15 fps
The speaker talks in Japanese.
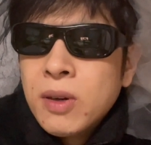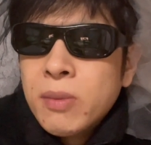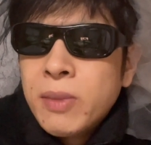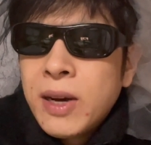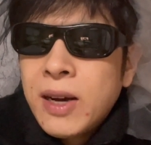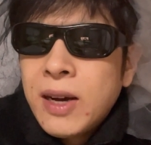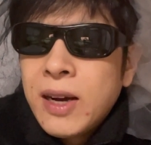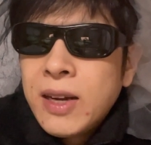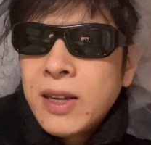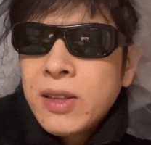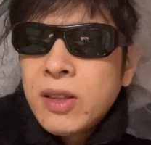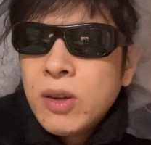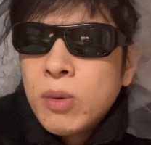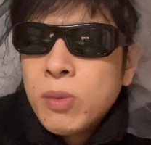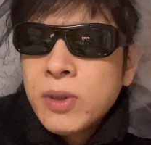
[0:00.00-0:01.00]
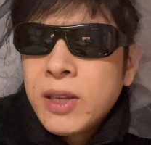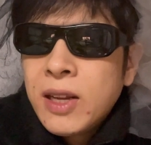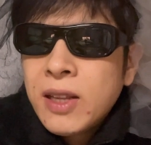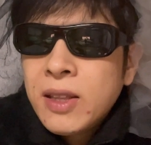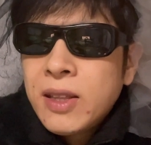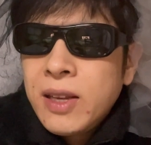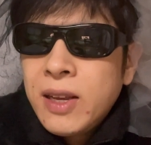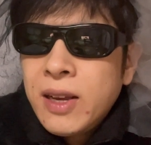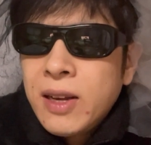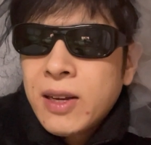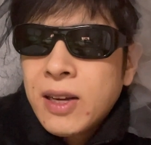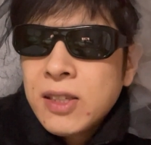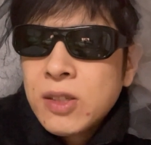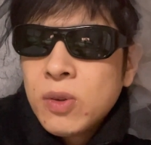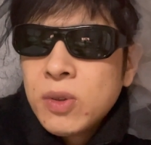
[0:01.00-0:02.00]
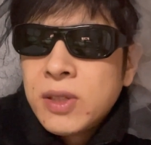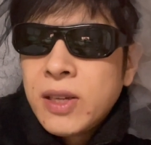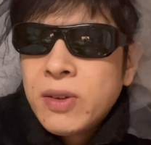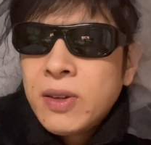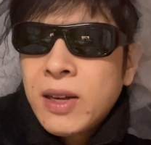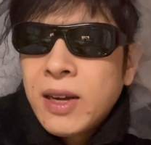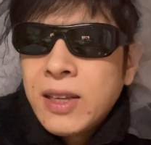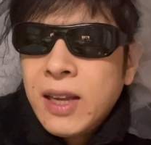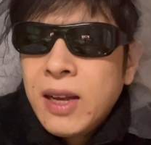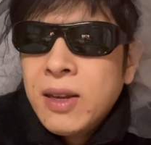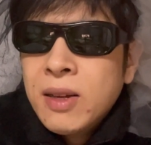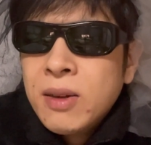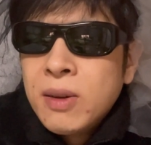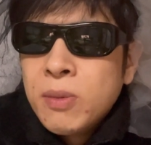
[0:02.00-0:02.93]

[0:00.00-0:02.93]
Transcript: まあ、ああやって表立って活動していく中で、